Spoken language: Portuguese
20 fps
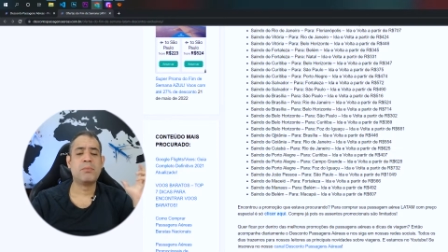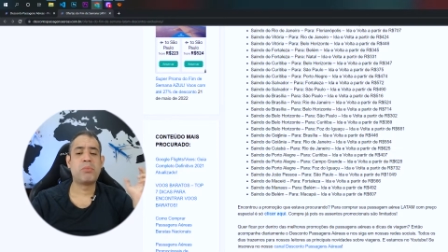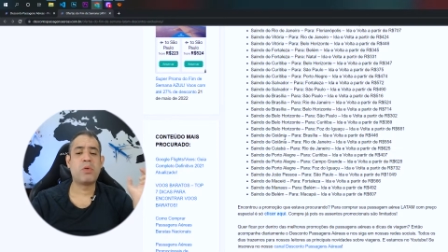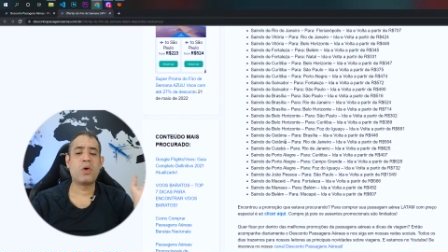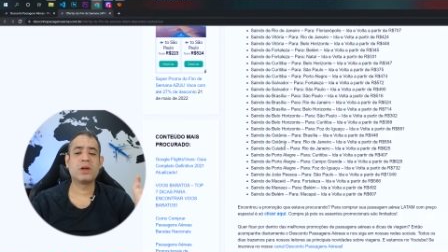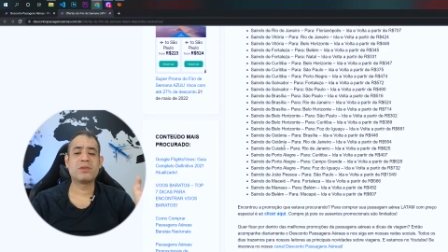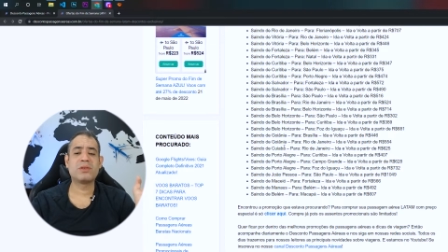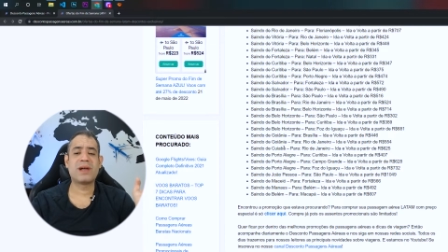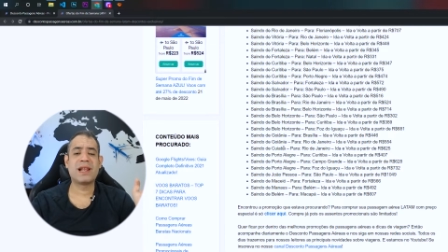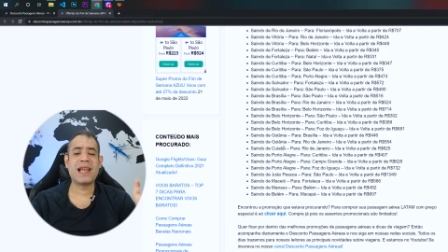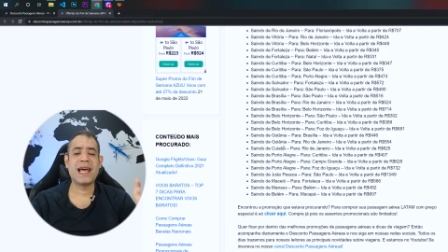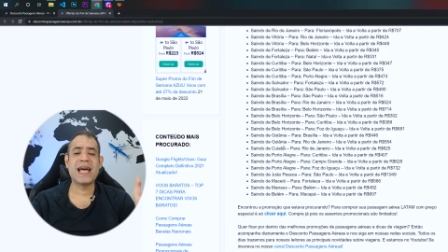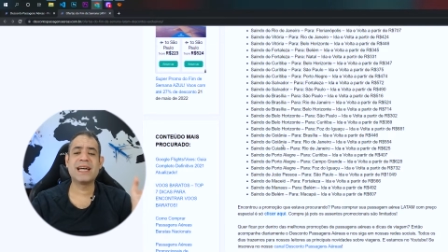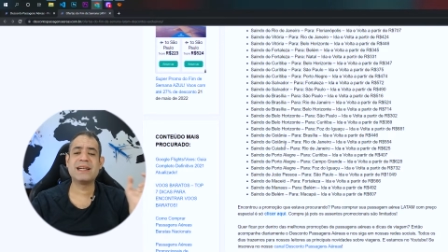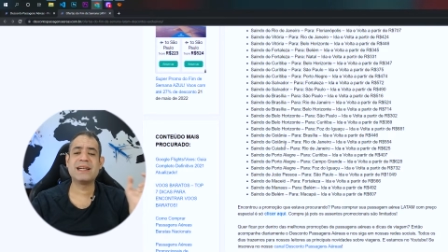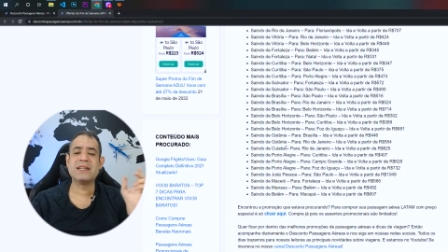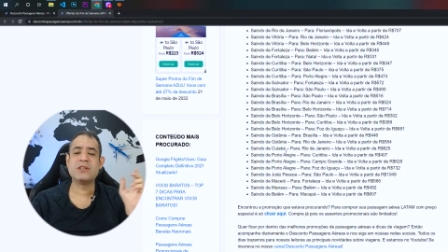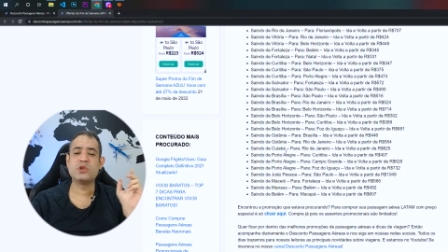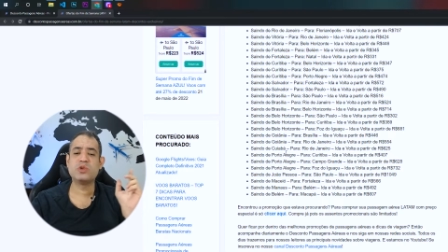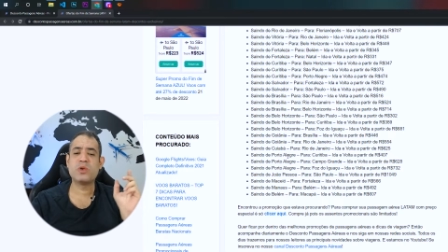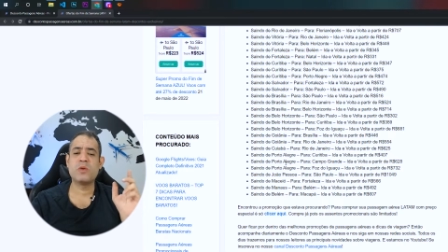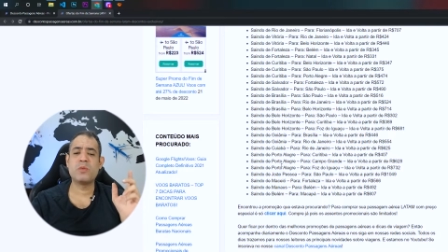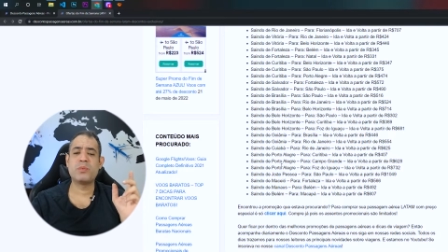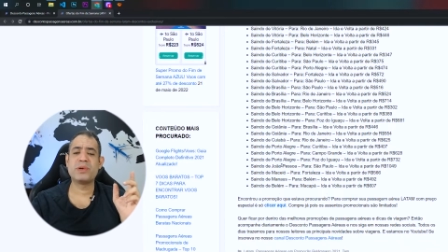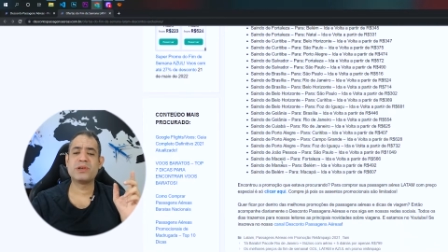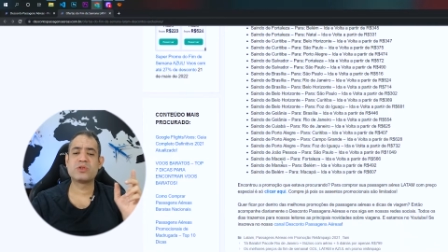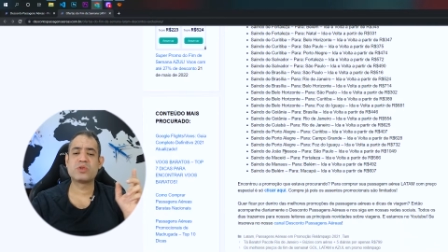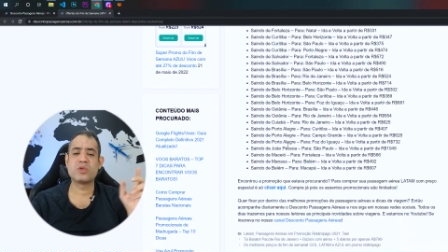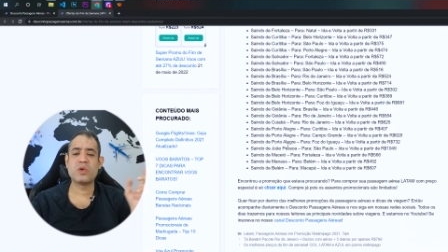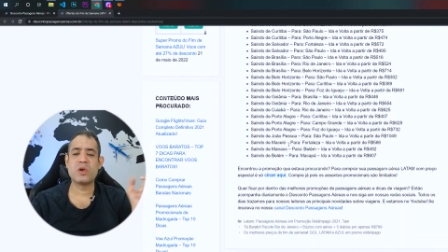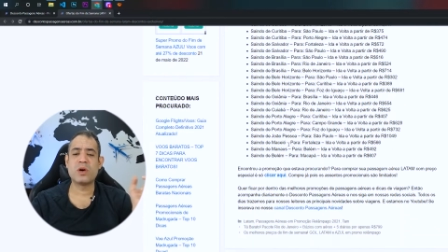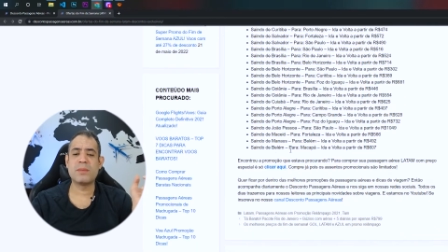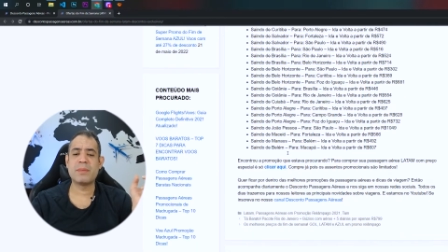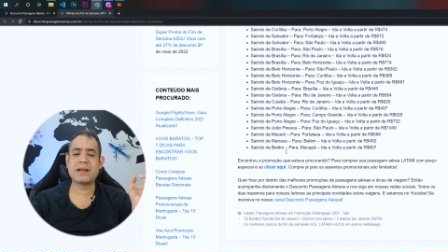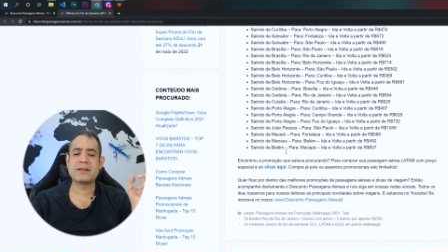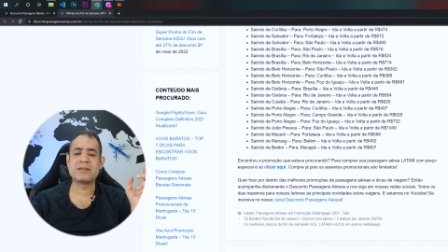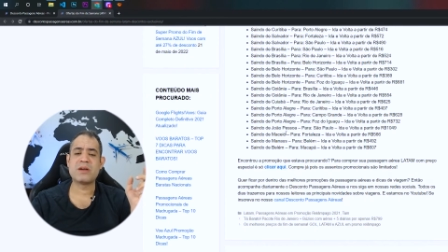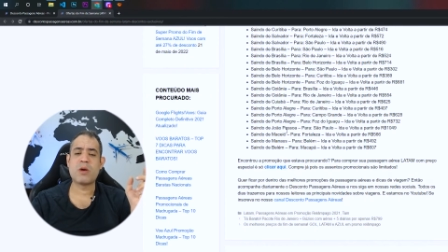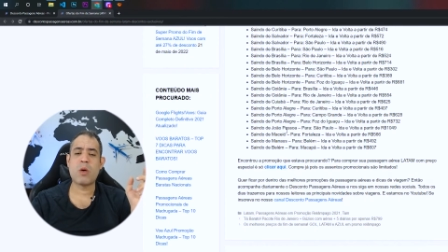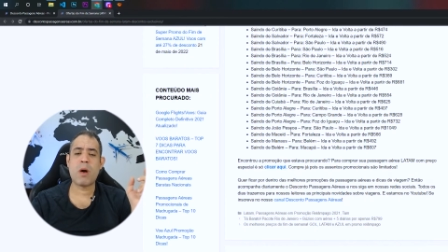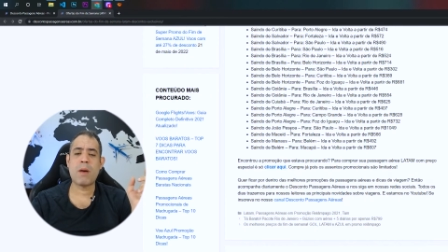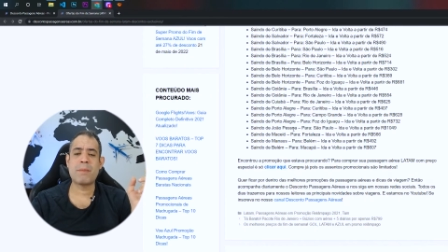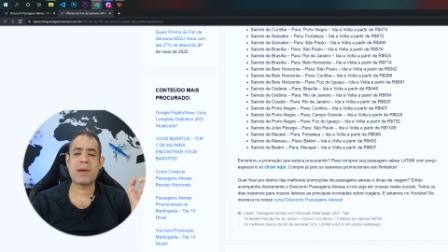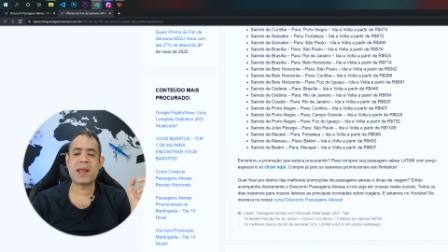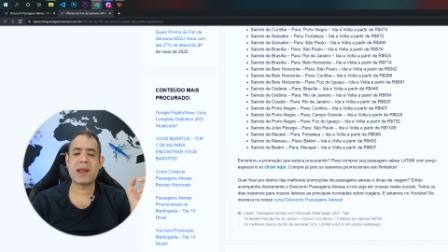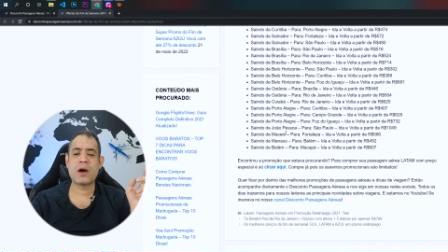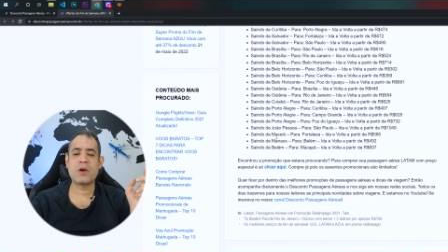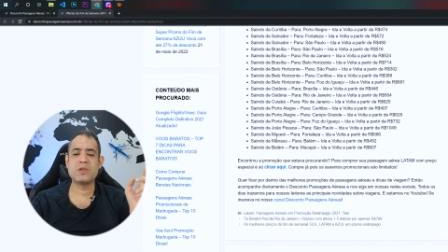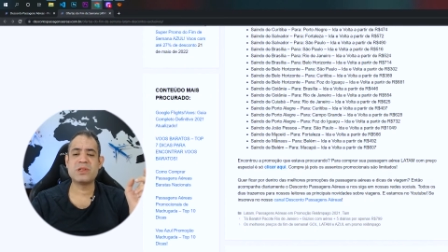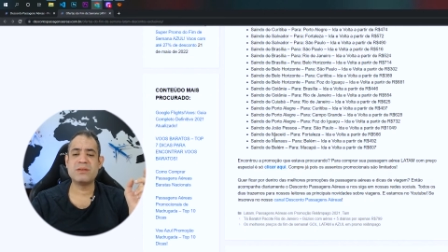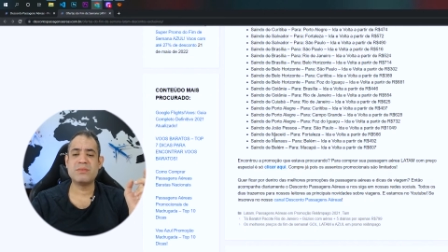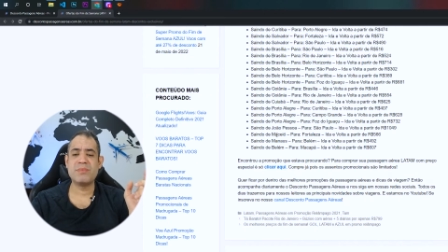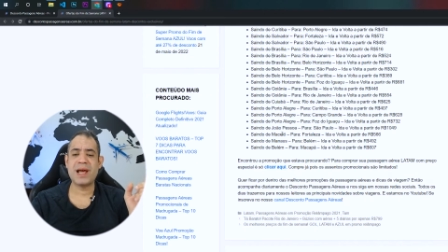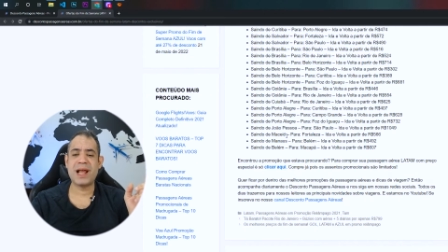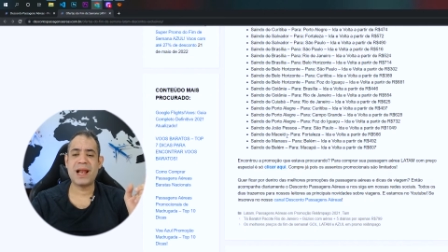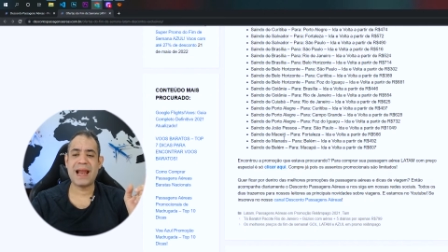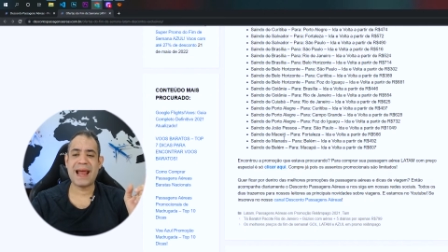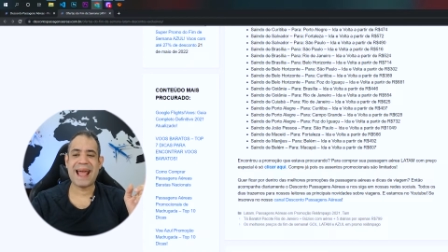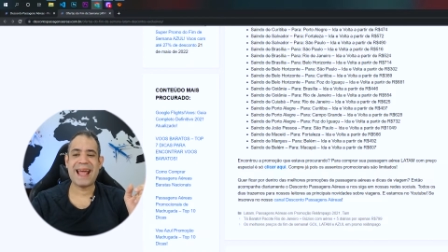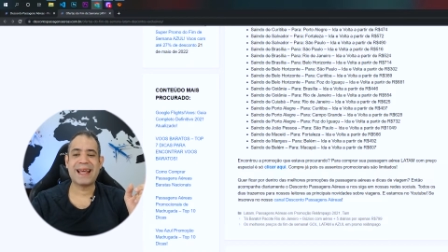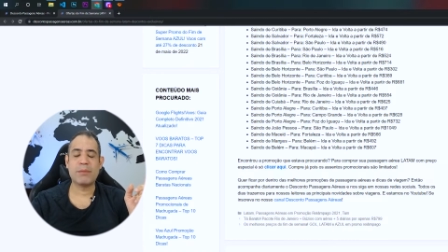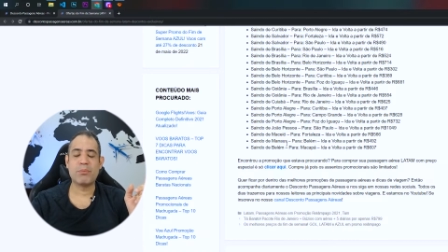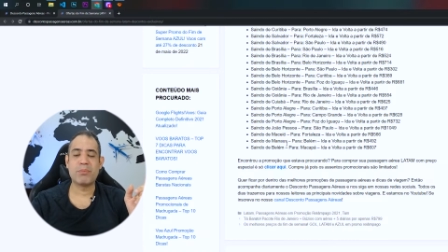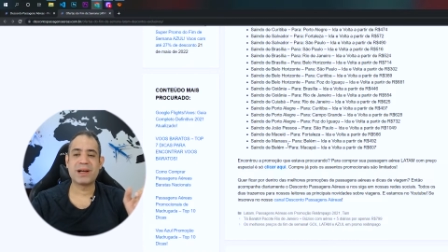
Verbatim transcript: Porto Alegre, João Pessoa, Maceió, Manaus e Belém.